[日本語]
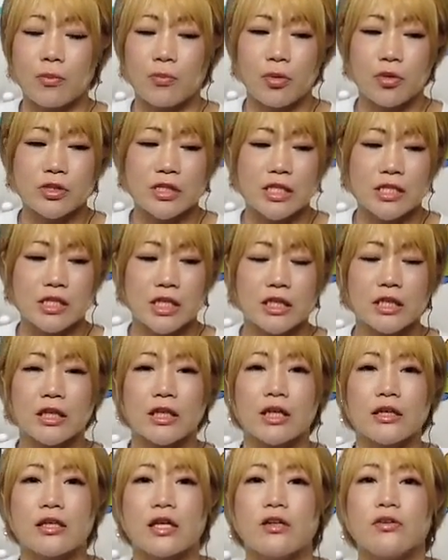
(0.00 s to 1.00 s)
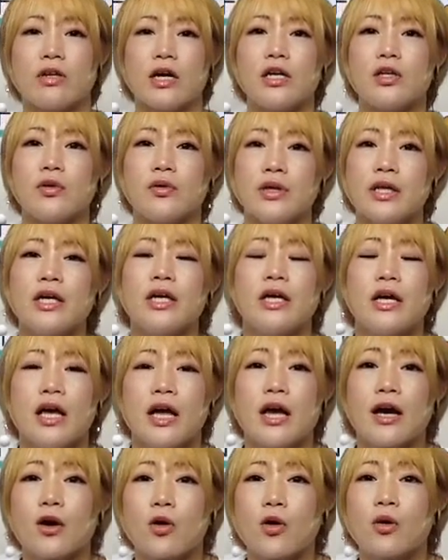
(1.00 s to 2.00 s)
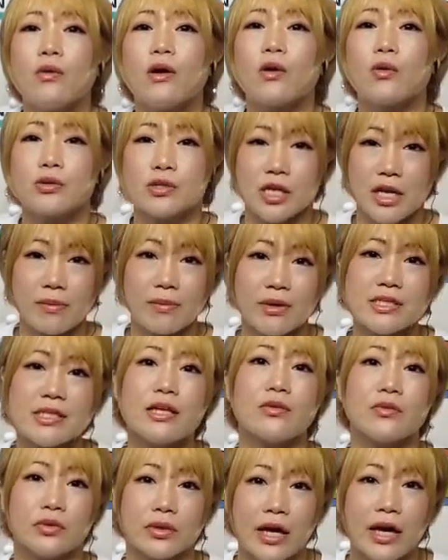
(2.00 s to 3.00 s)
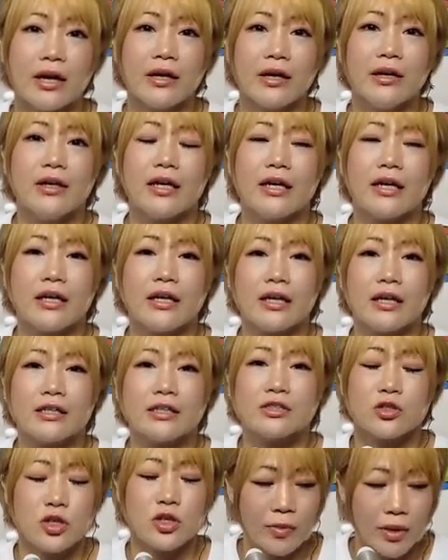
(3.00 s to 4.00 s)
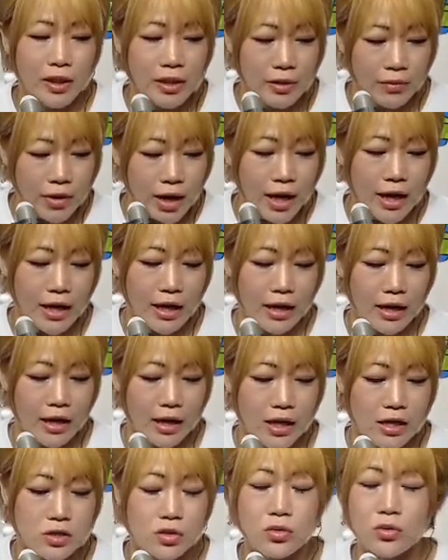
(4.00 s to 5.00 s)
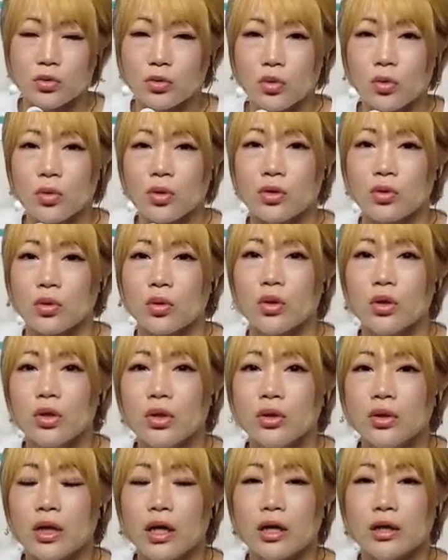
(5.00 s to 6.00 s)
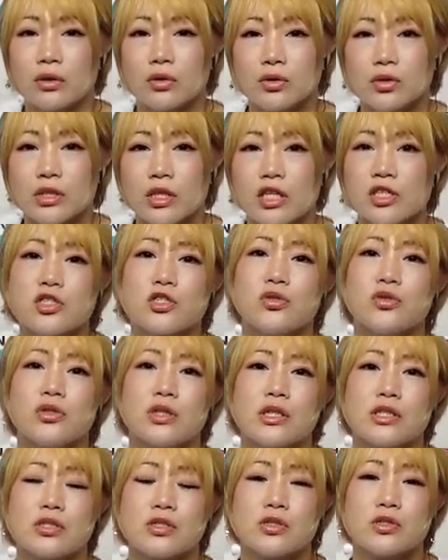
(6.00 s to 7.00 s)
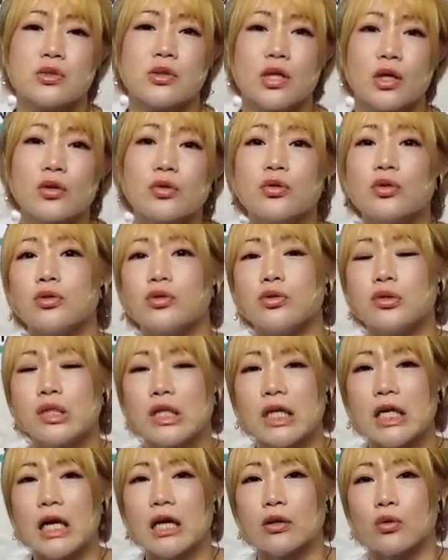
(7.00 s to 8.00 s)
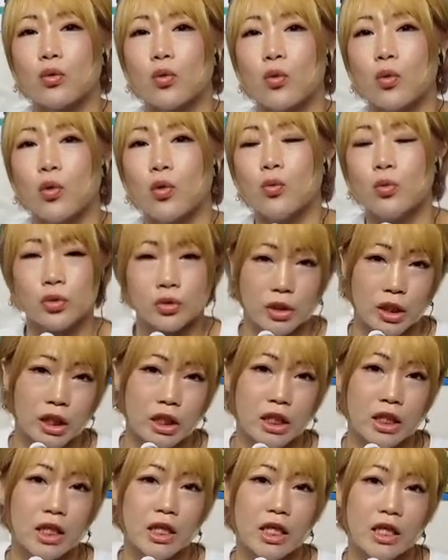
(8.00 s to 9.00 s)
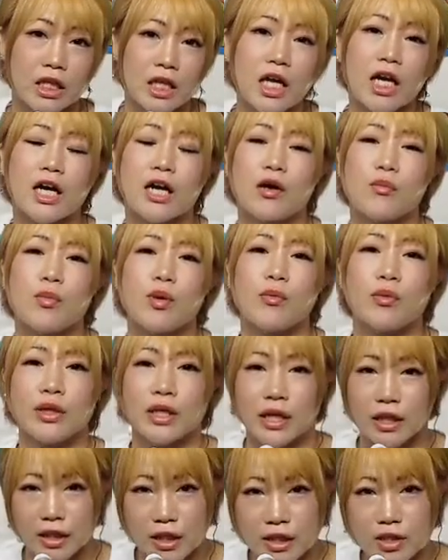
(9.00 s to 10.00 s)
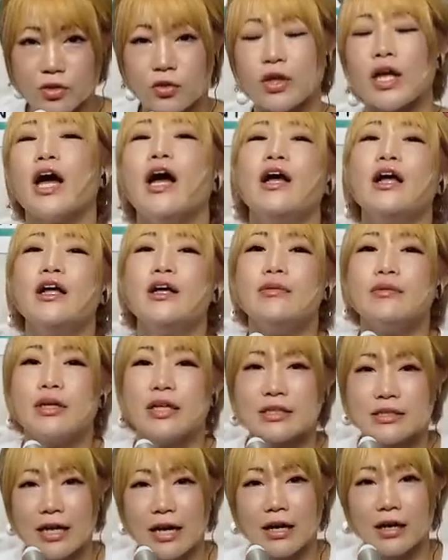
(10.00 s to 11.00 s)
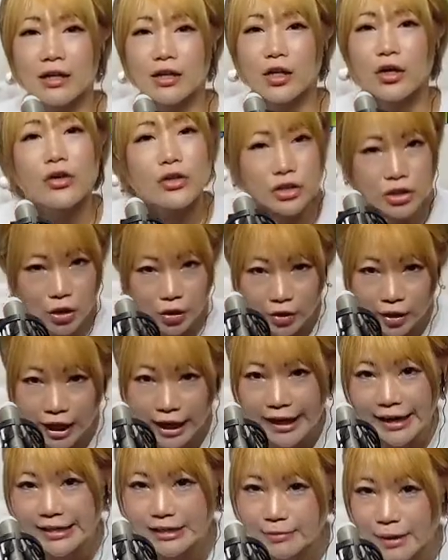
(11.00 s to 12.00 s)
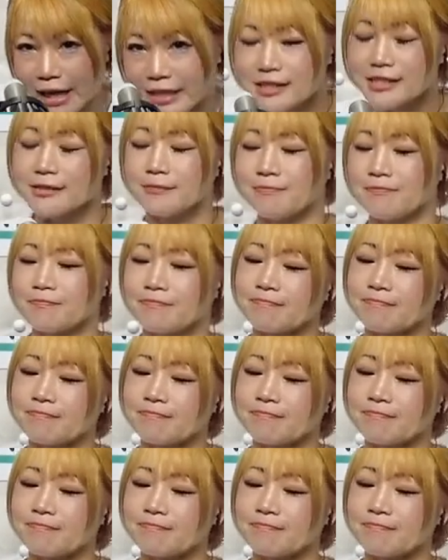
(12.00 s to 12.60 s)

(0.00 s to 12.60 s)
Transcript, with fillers: 表させていただいている内容に変更はございませんので、それまでは、その通りの、スケジュールで進んでいくというふうに、思っていただいて構わないですので、皆さんよろしくお願いします。